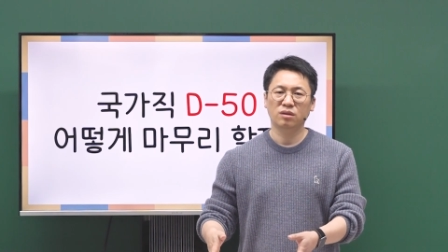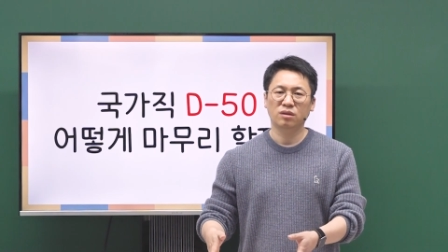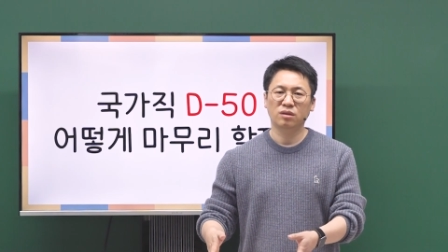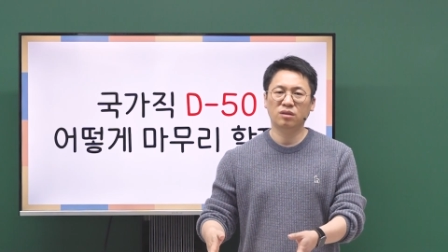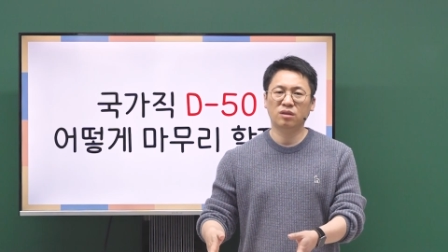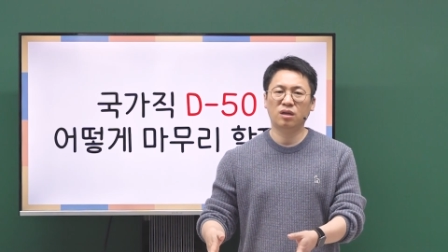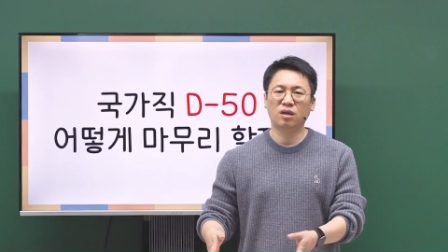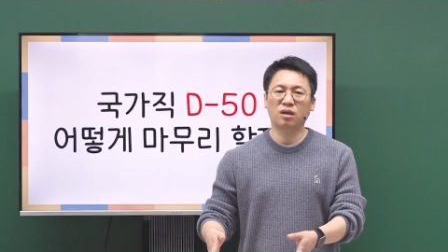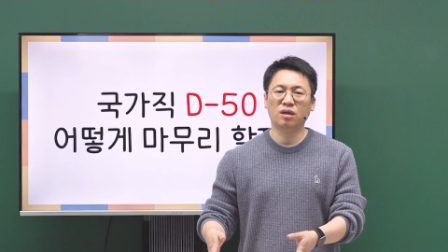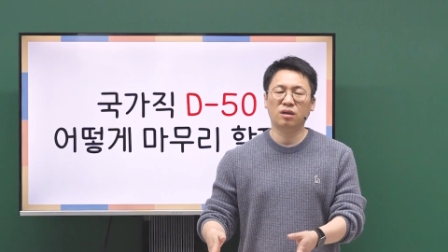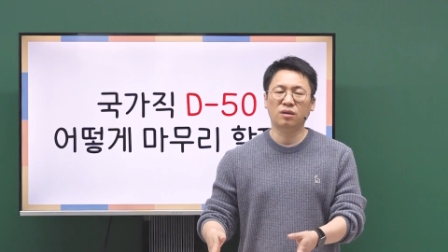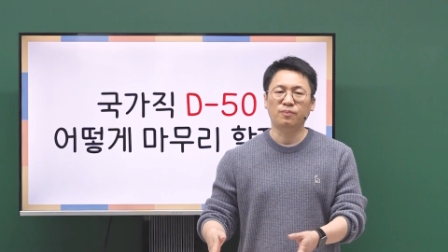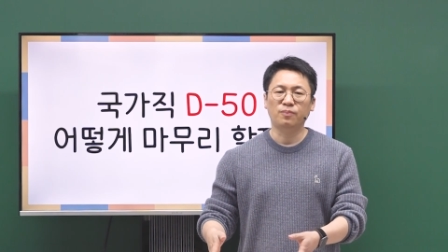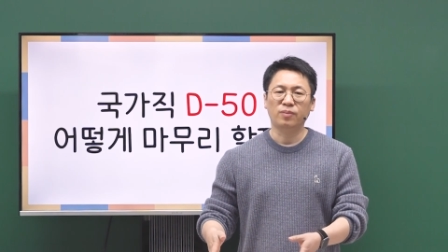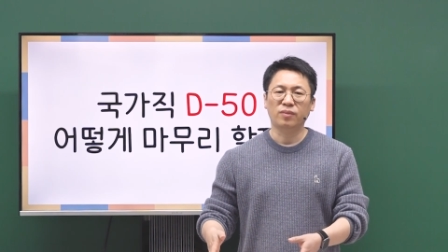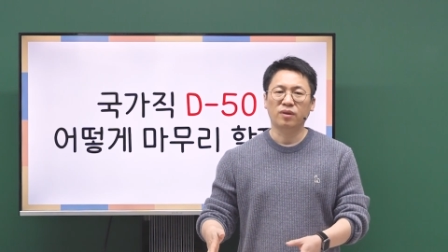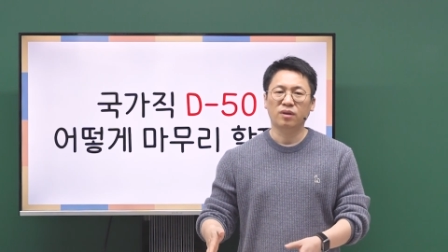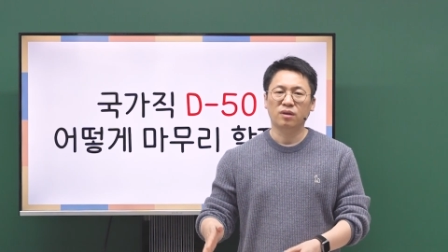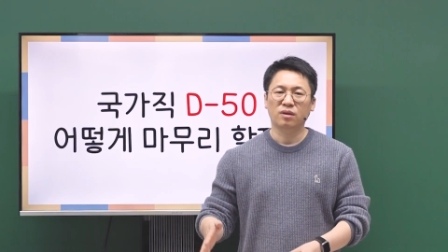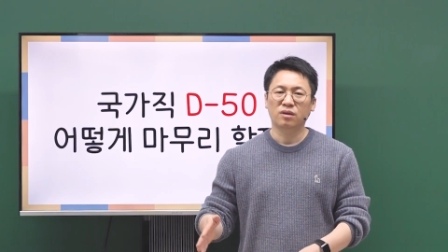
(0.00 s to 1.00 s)
이게
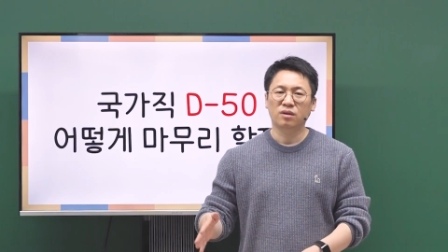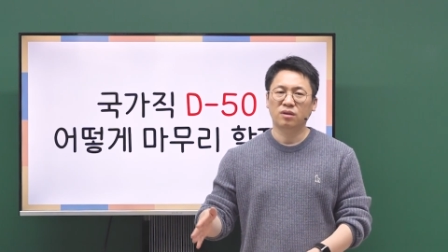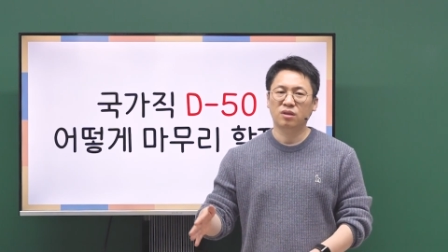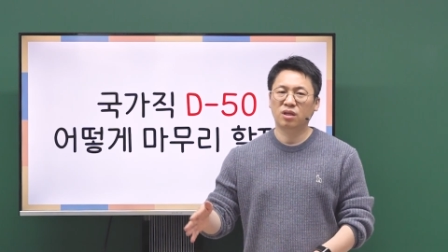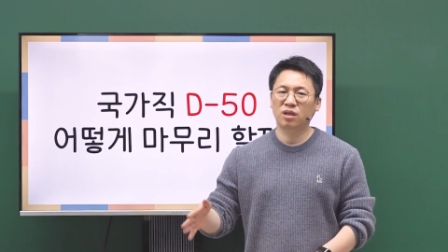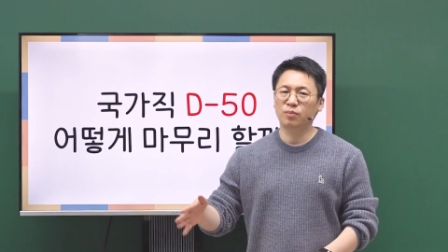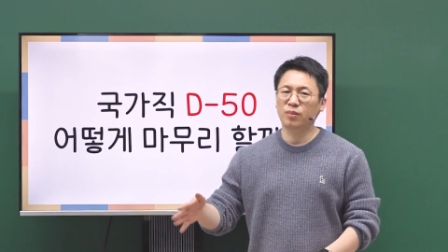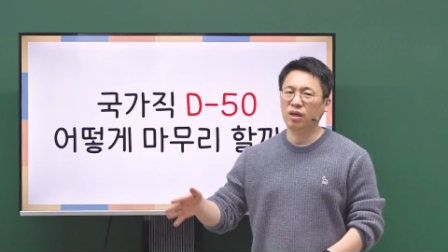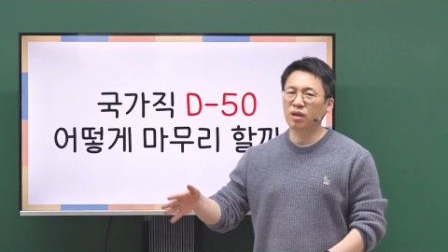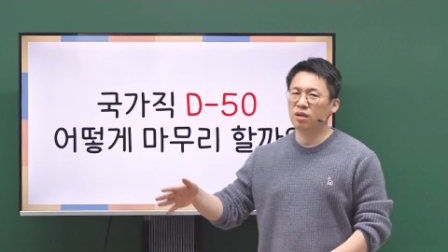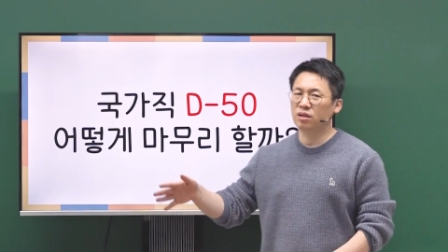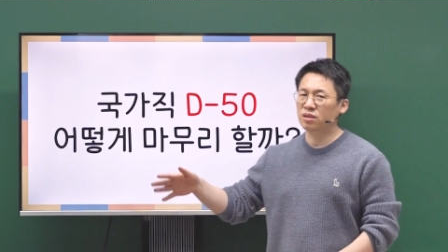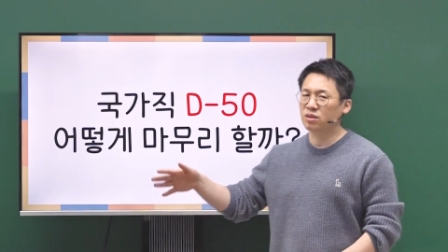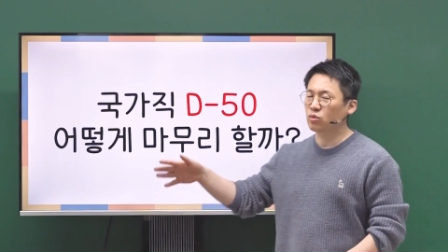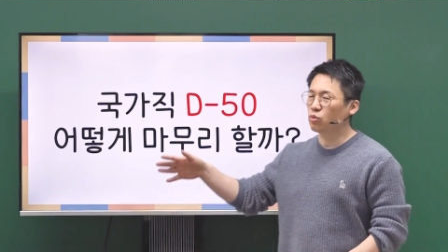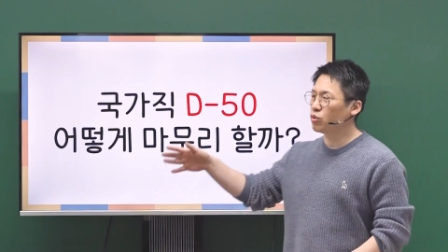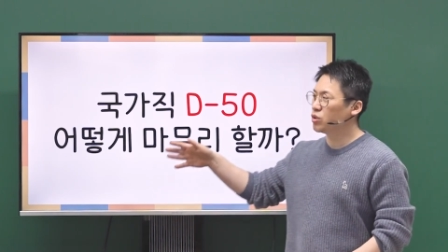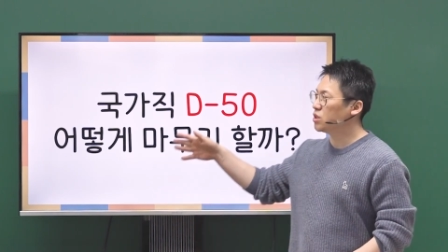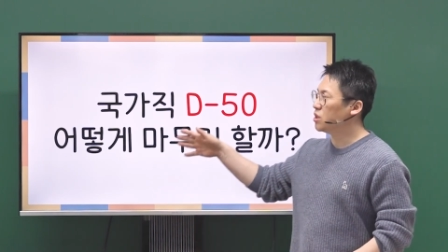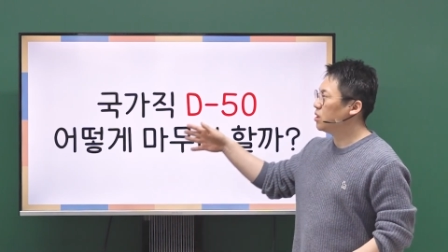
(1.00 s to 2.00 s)

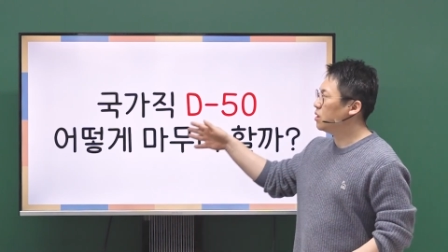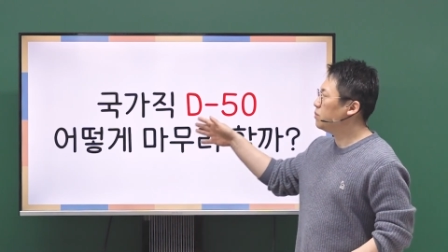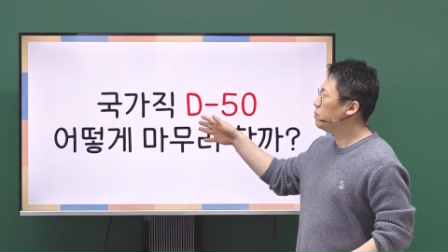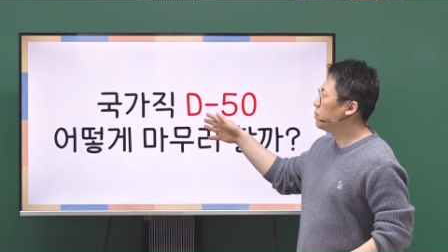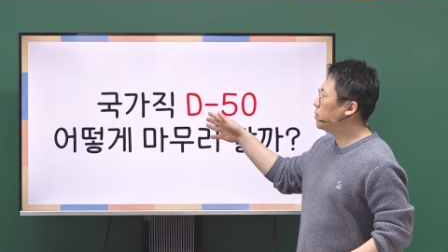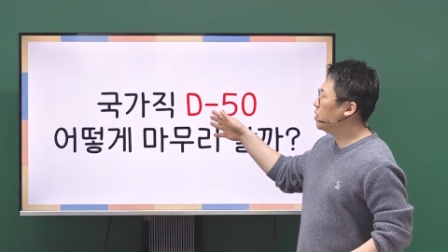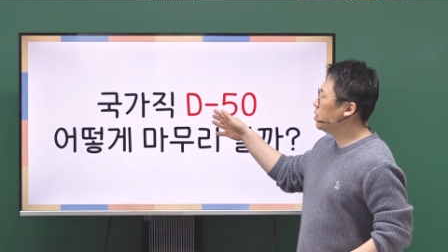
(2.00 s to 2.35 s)
D-50